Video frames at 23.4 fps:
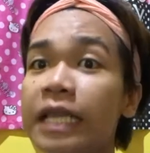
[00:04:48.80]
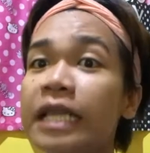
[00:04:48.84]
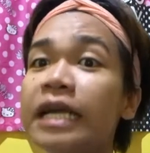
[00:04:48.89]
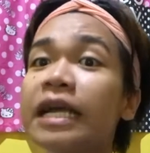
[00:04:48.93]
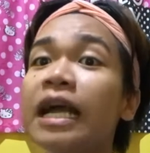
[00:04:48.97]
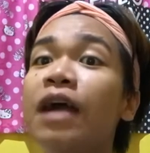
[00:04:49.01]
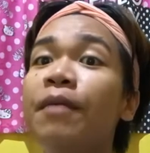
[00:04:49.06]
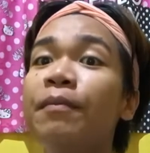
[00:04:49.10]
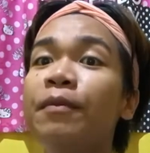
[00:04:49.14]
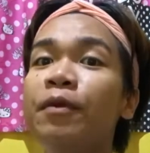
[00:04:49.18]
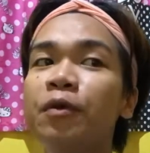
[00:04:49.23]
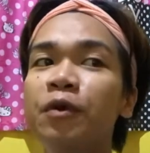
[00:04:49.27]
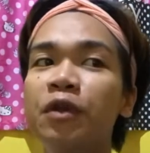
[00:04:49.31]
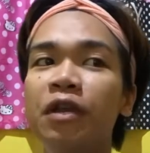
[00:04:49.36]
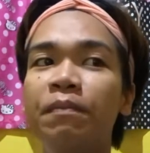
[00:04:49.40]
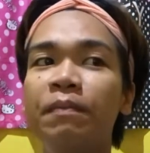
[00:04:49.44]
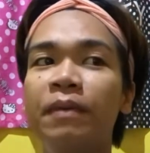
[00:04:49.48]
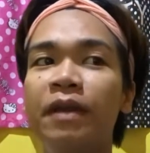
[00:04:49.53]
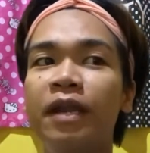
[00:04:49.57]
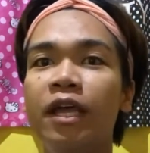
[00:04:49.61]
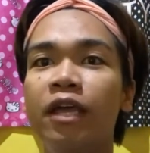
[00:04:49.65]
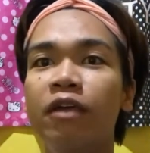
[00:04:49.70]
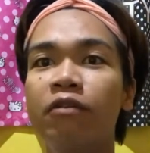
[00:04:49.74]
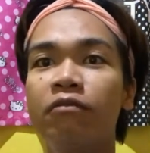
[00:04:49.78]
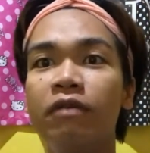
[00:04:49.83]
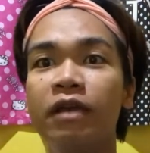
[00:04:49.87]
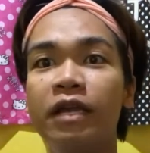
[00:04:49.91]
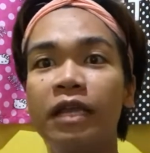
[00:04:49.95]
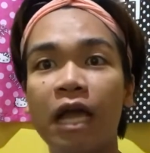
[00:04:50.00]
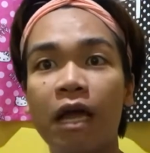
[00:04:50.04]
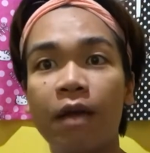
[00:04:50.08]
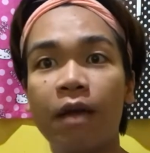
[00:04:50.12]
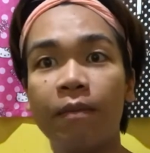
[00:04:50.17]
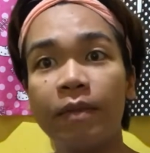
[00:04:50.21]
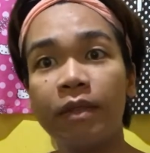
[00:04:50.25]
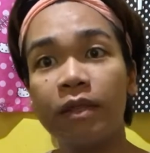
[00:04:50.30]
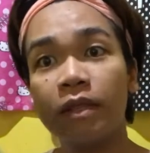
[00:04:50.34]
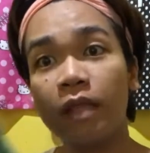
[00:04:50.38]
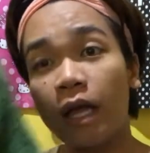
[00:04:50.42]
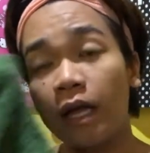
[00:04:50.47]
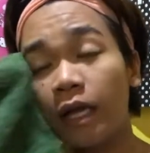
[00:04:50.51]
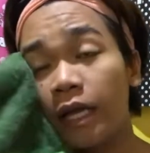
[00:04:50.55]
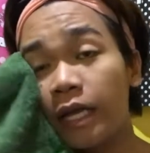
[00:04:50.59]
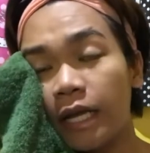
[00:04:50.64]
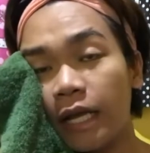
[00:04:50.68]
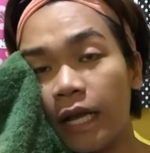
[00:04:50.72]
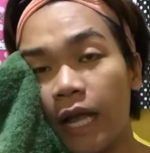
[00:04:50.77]
ginagamit ko na pala yung ginamit,
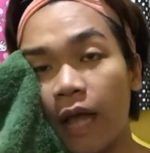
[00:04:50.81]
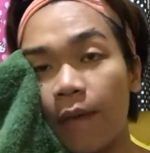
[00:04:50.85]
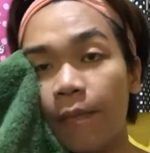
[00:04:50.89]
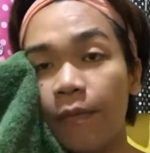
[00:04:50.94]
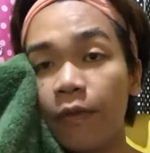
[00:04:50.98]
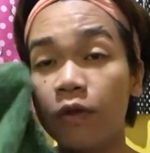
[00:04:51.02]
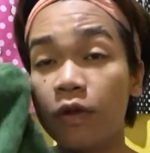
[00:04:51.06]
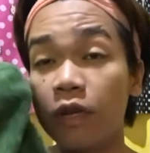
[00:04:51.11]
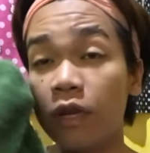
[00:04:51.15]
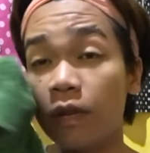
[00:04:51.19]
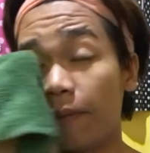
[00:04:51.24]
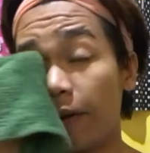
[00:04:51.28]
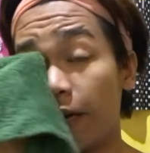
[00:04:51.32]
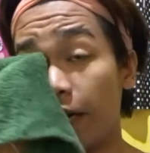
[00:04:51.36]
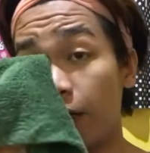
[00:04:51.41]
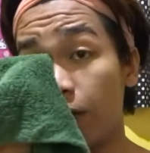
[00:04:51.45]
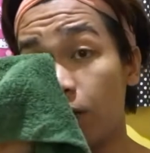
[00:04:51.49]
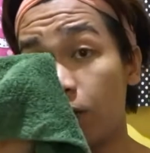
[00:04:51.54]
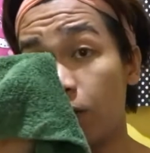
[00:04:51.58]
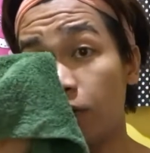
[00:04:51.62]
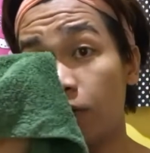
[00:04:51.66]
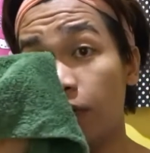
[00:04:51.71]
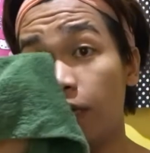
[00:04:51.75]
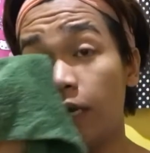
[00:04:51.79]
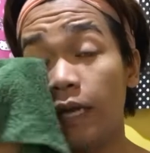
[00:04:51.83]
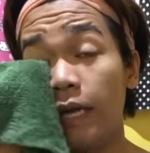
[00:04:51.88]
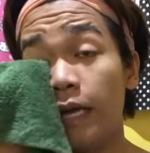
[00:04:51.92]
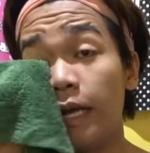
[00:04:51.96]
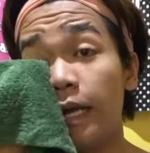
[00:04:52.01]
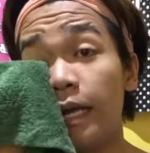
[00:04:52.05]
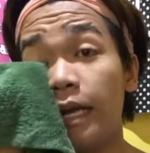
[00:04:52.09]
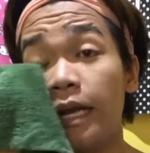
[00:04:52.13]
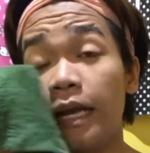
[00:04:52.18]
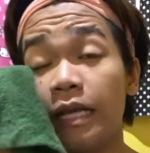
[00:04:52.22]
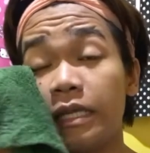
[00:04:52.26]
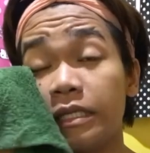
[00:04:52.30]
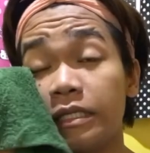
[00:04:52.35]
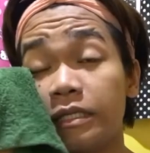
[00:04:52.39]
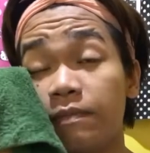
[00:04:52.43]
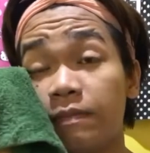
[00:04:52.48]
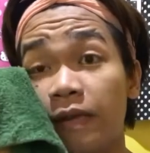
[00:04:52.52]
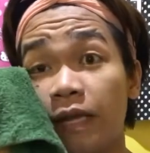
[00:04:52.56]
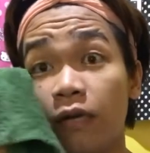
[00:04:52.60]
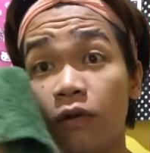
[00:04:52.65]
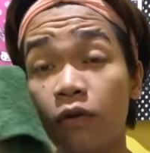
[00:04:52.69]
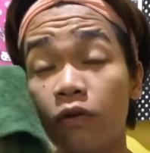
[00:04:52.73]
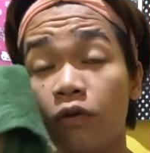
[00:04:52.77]
ah, ginagamit ko na pala yung last
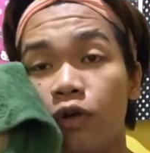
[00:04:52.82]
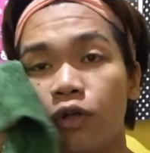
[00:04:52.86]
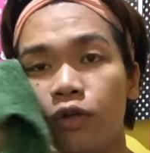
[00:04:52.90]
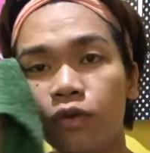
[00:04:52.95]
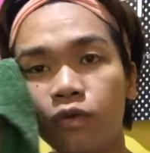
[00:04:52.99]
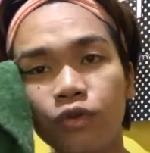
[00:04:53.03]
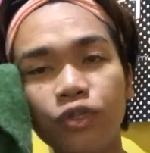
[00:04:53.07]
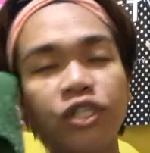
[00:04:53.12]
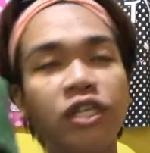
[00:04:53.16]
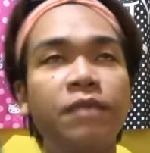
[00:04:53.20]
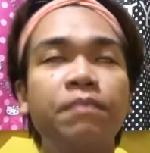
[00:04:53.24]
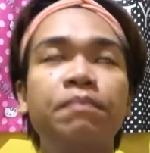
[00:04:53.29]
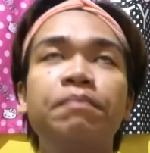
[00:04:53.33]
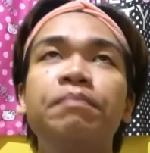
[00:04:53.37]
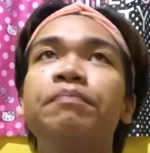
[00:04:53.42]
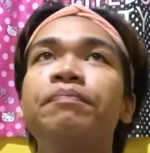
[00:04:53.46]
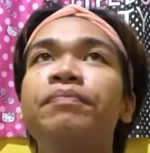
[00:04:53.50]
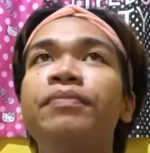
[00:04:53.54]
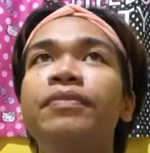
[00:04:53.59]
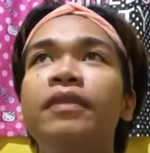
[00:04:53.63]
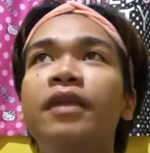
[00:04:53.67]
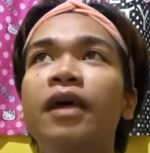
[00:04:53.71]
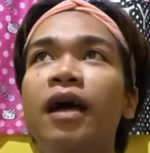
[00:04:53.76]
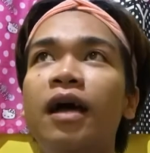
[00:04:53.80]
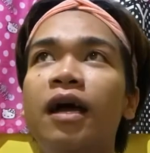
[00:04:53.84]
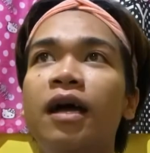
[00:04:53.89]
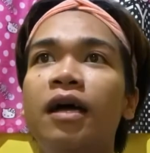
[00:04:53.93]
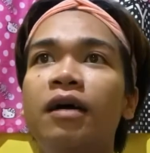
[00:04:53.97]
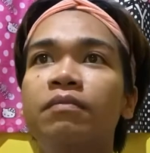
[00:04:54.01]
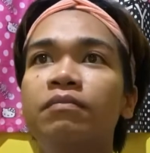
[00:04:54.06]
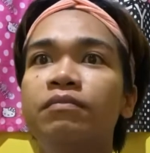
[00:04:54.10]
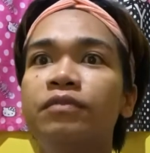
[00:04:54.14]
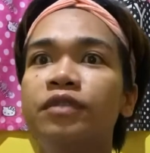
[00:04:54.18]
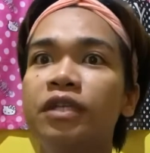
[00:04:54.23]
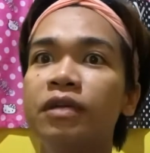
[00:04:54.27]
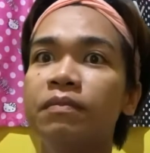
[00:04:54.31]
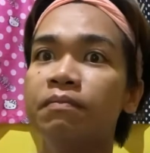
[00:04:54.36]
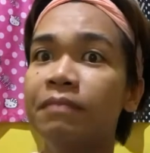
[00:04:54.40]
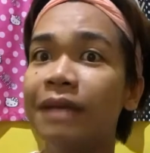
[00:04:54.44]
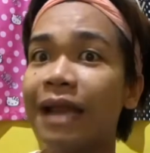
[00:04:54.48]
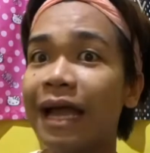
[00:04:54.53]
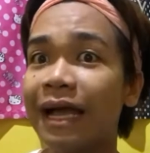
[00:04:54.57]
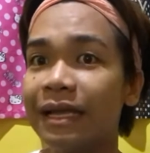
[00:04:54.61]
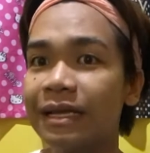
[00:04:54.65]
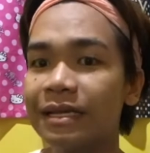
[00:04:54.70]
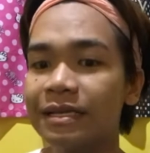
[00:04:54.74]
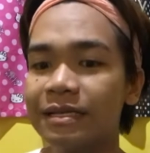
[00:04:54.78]
vlog ko, yung cheap, um, cheap
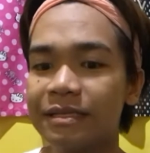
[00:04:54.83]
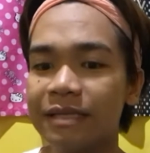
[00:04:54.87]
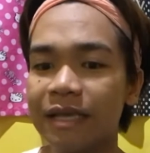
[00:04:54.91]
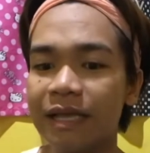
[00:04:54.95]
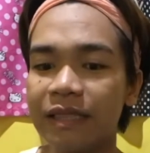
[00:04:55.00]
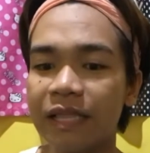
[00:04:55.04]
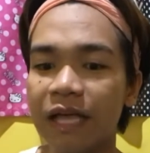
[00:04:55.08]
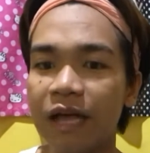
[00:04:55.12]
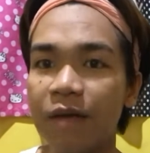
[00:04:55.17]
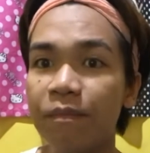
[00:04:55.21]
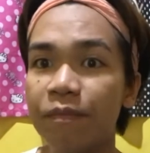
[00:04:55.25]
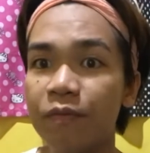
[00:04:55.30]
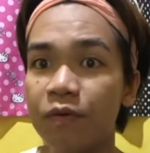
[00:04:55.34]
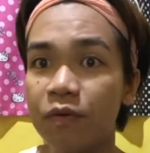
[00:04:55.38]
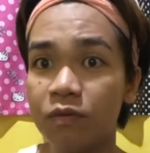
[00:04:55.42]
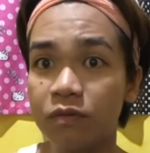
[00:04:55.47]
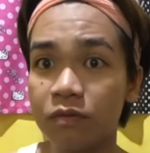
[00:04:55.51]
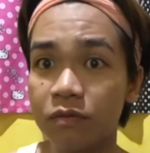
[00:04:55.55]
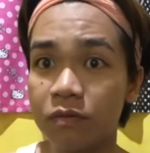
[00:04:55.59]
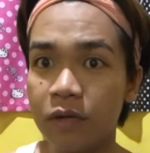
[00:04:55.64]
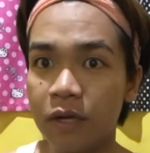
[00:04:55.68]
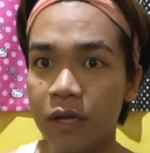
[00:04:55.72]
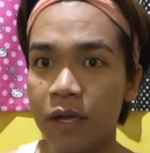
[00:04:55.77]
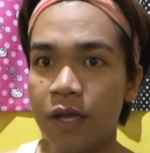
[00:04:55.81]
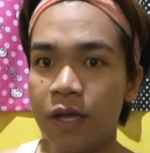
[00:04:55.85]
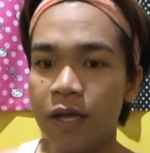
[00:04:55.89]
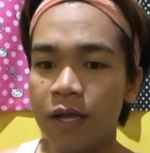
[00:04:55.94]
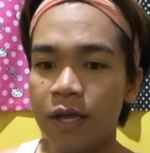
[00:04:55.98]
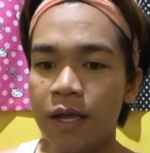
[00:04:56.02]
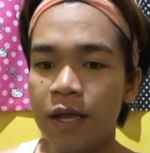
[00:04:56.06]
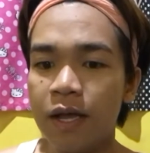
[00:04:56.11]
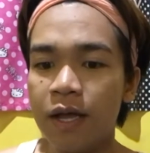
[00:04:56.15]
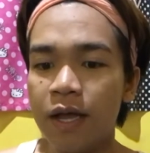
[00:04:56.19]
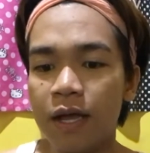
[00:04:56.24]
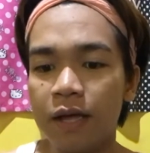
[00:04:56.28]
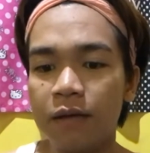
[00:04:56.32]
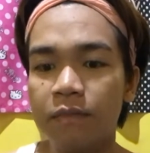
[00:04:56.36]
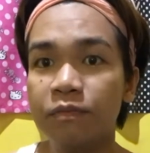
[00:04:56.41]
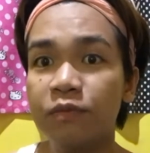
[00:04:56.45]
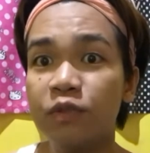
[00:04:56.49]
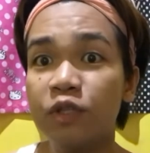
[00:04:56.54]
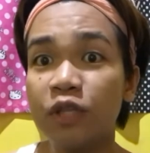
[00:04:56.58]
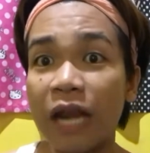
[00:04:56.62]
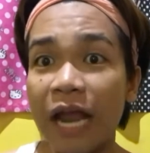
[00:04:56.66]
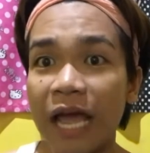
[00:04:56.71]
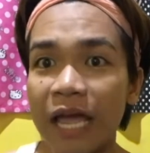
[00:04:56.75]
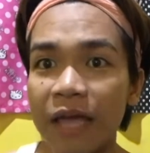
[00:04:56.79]
vlogging setup, yung um,
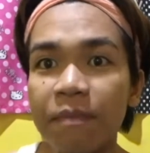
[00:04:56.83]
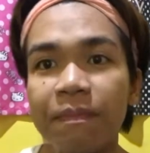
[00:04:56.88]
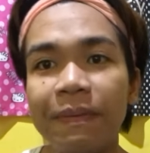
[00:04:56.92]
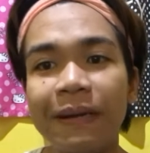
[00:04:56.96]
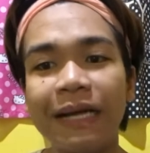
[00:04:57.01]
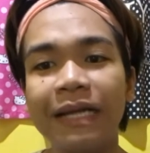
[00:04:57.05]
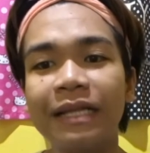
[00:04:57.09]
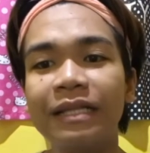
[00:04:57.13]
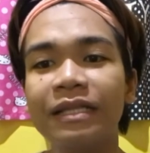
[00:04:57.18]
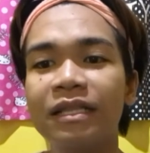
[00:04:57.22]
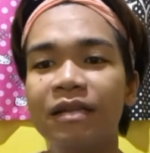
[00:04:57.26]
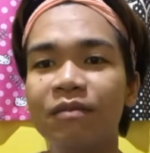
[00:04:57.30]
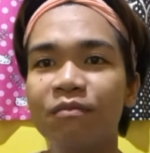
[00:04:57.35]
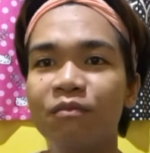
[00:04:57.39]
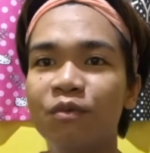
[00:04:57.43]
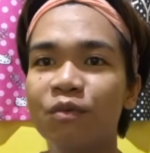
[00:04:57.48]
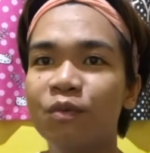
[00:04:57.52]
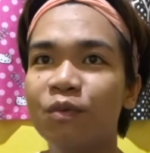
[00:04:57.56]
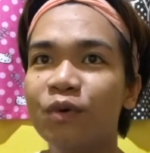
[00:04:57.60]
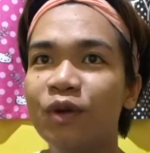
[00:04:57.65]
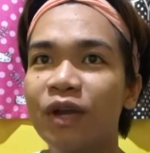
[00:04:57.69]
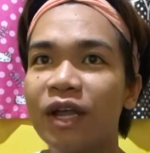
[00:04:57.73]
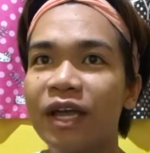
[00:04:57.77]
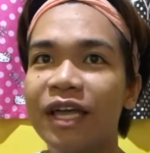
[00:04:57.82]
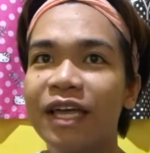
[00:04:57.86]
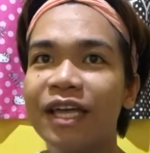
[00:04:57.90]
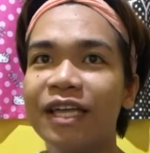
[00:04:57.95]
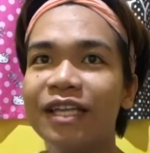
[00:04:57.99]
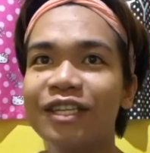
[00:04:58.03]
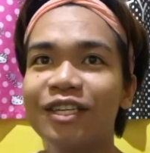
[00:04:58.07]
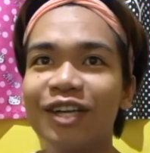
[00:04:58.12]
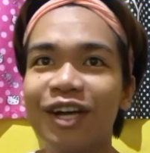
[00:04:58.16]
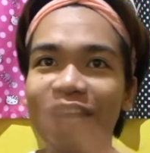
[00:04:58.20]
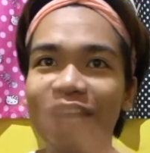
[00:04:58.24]
tripod na mumurahin,